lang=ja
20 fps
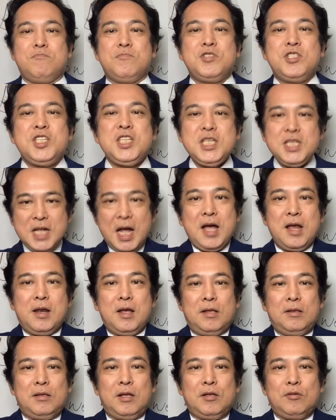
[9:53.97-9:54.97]
リーダー
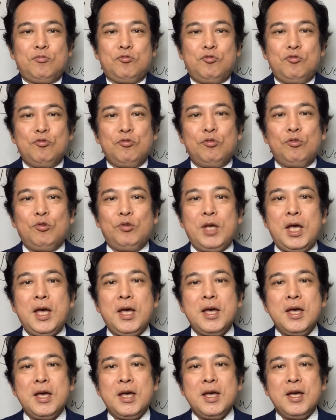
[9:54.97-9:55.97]
なんだということで